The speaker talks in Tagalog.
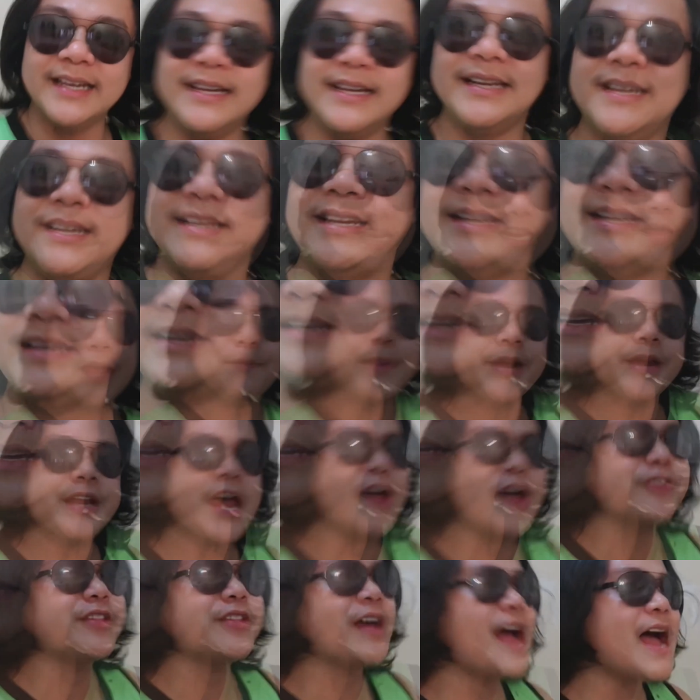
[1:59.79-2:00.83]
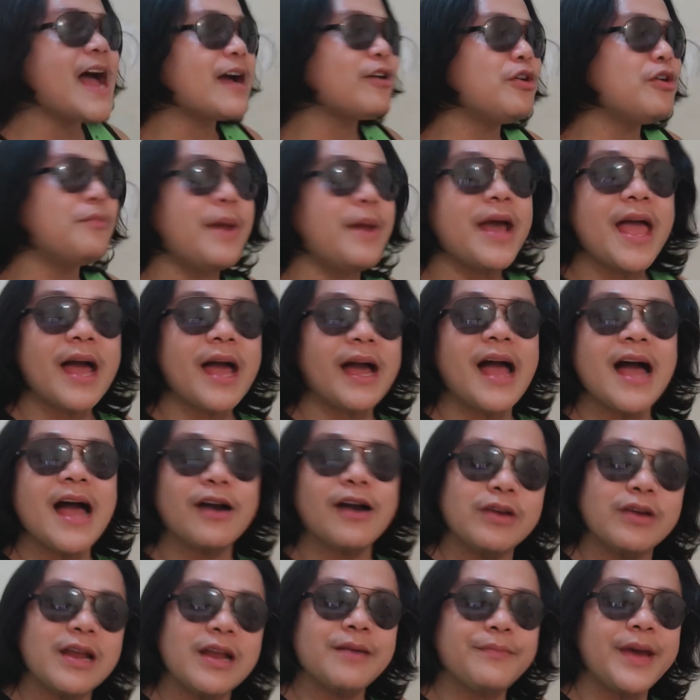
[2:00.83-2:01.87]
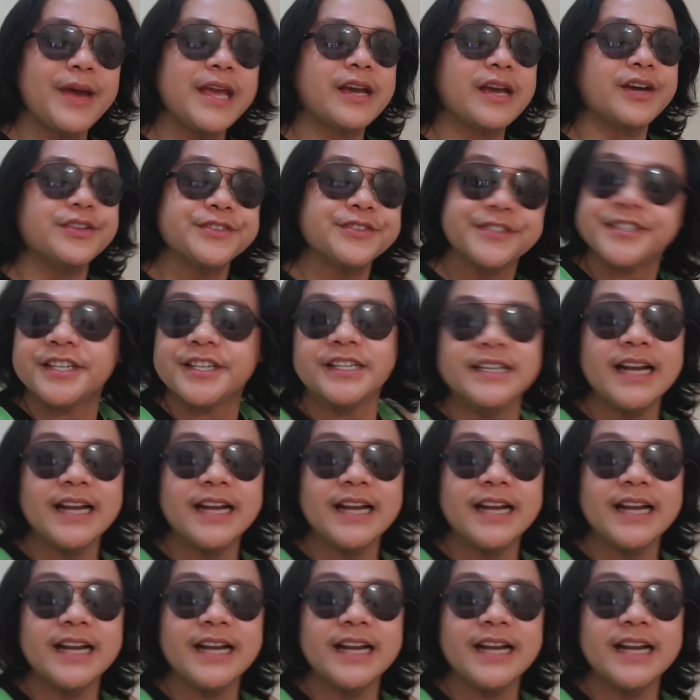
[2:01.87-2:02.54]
Dili ni pangdaot ang ako bay ang ako lang bay concern